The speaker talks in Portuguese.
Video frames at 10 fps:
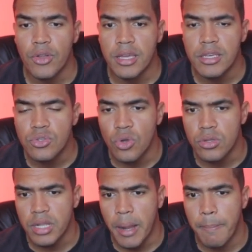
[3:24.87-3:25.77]
Olha isso,
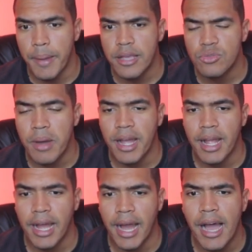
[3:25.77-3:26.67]
ó. Trapézio
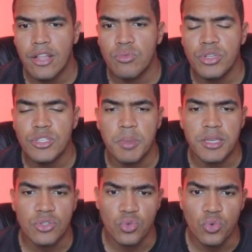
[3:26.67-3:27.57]
marcado, muita
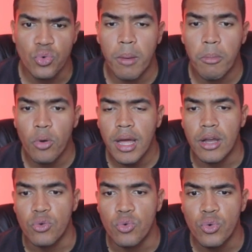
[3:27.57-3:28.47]
espessura, uma boa
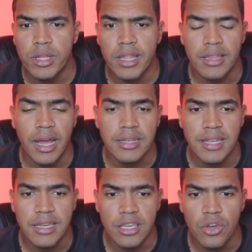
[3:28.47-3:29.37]
largura,
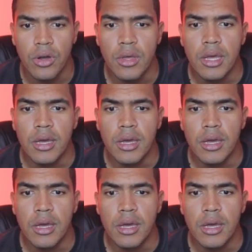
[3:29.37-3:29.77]
detalhes aqui, ó.